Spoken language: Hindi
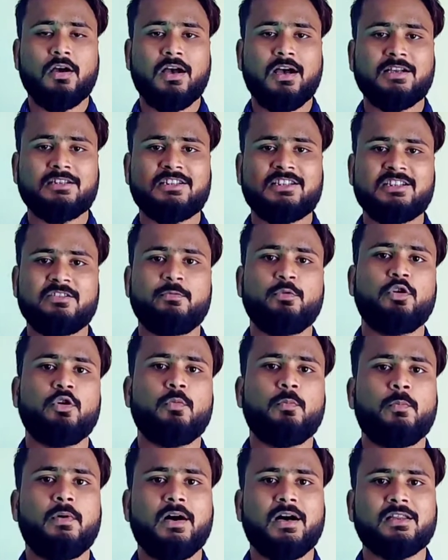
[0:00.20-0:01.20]
दोस्तों आज के
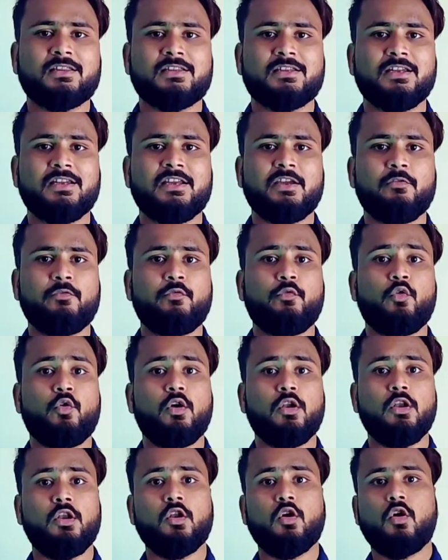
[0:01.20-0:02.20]
इस वीडियो में बात करेंगे
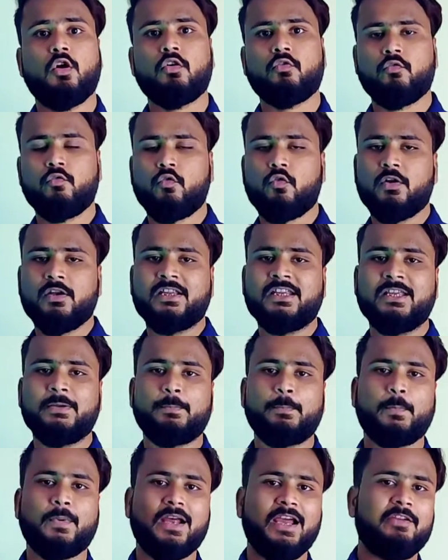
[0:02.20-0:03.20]
फ़ोन लॉक
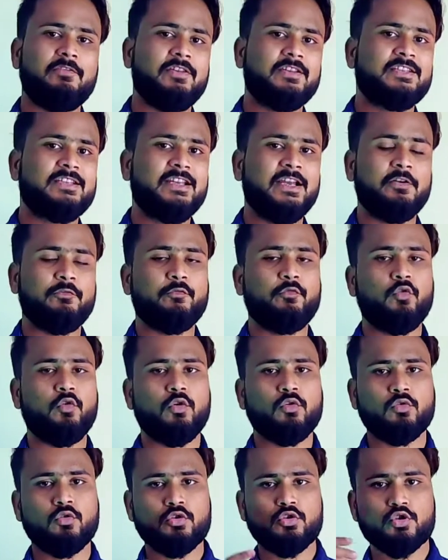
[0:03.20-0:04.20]
फ़ोन की प्राइवेसी
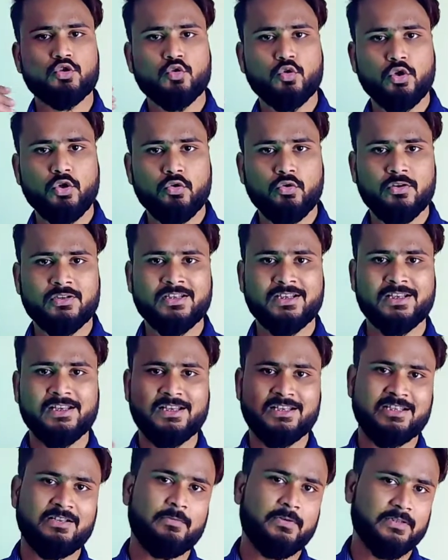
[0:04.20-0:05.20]
एंड फ़ोन को चोरी
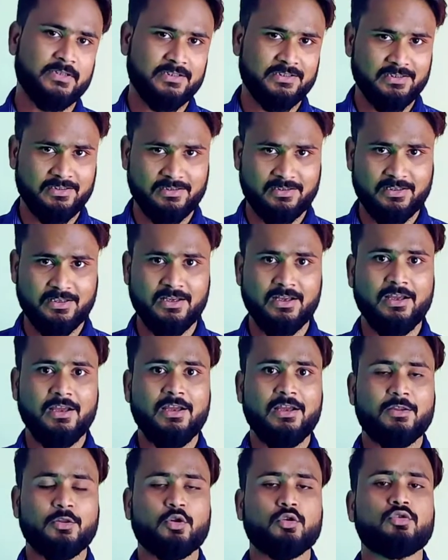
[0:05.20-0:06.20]
होने से कैसे बचा सकते
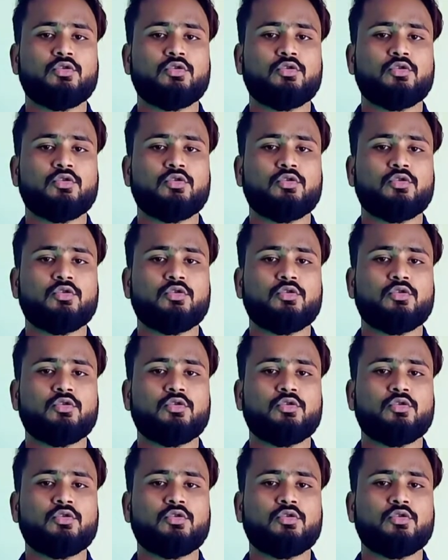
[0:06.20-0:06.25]
हैं